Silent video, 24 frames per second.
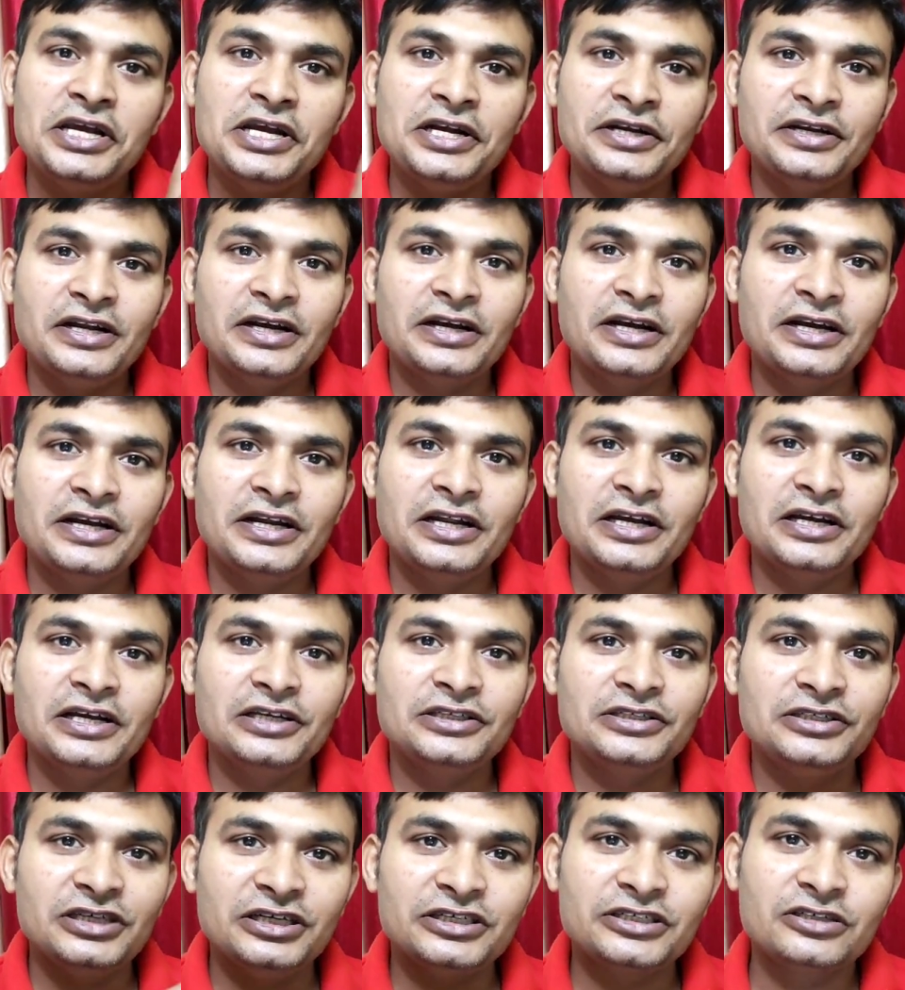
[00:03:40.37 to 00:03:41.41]
इंटर करने
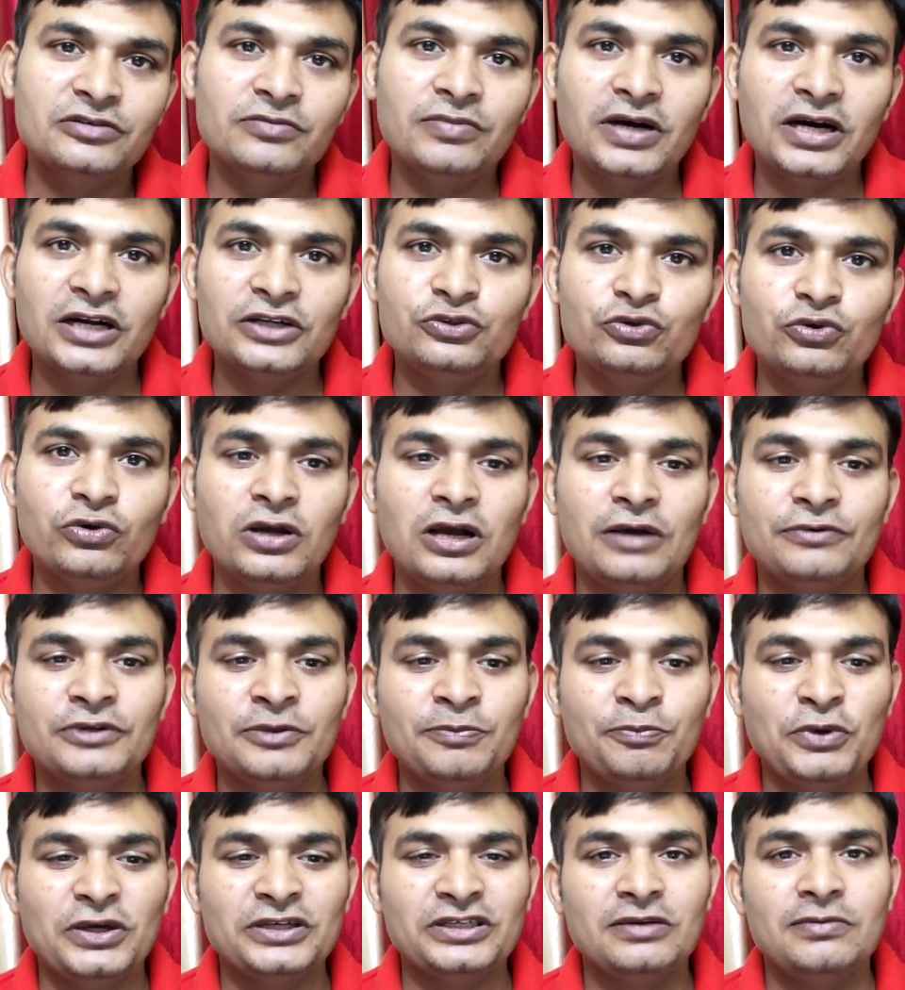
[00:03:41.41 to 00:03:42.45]
के जस्ट बाद जो है
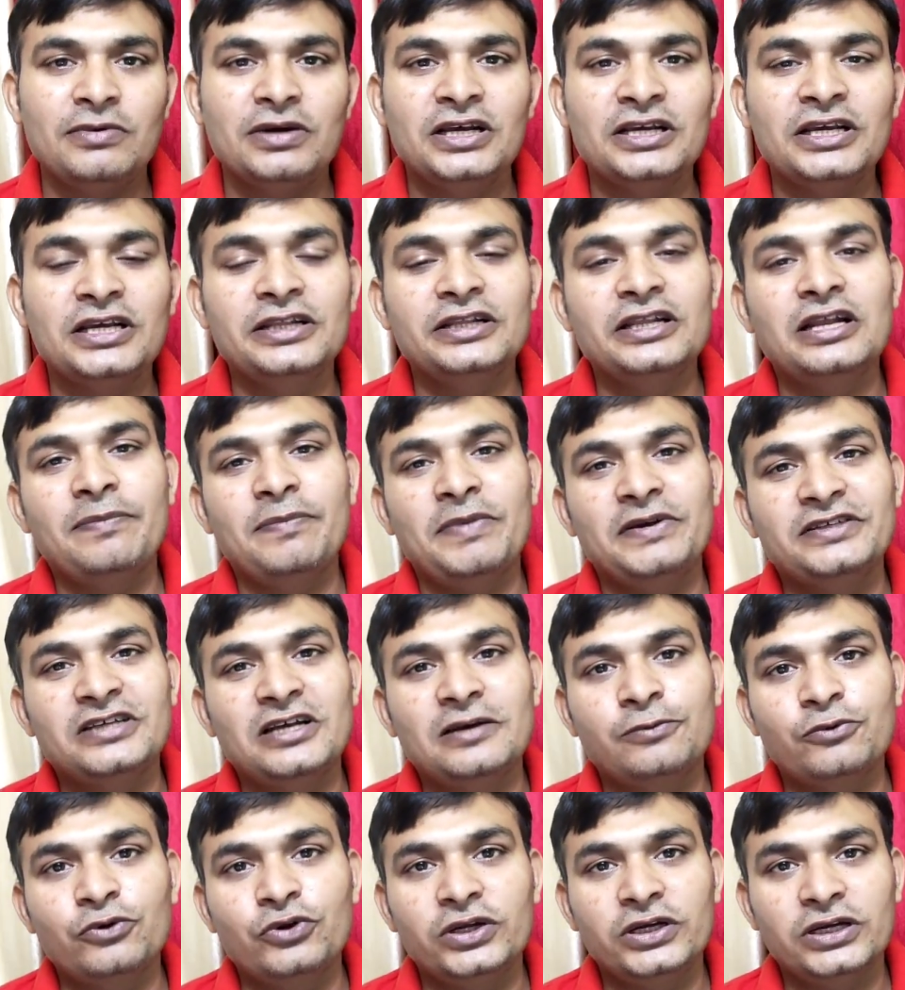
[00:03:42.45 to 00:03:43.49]
आपको पैसा मांगे कितना
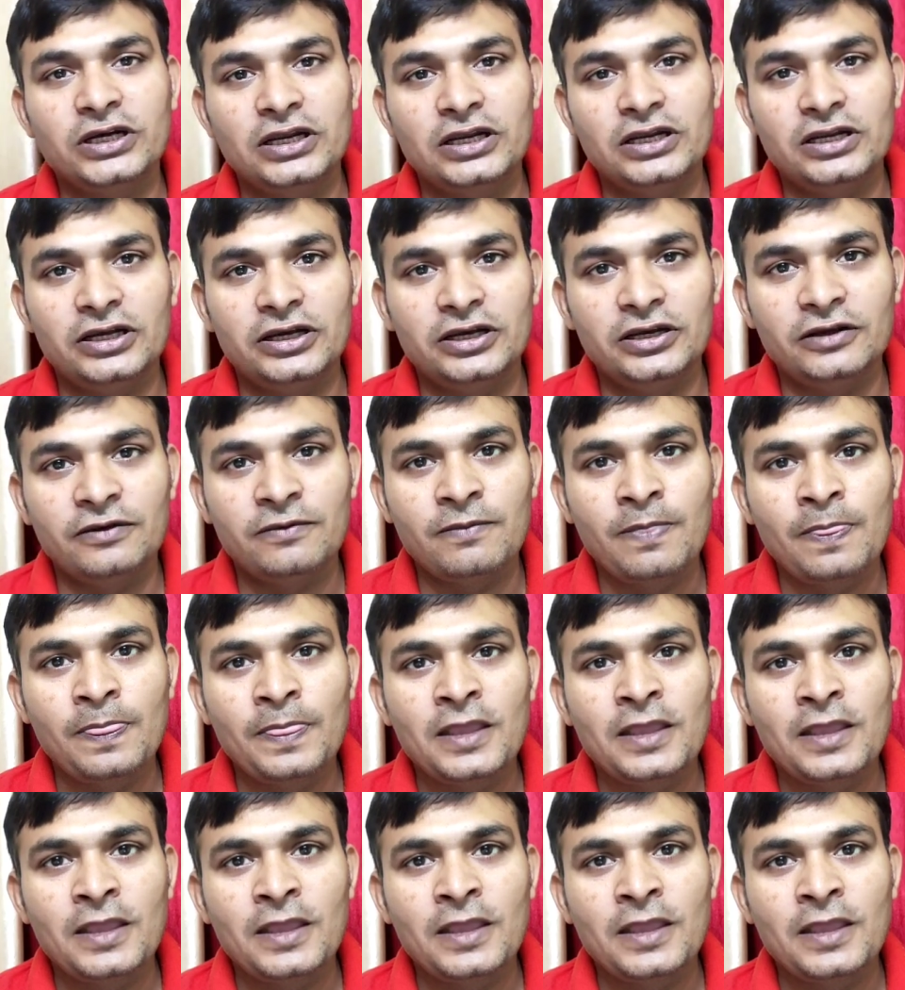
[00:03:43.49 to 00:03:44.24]
पैसा आपको निकालना है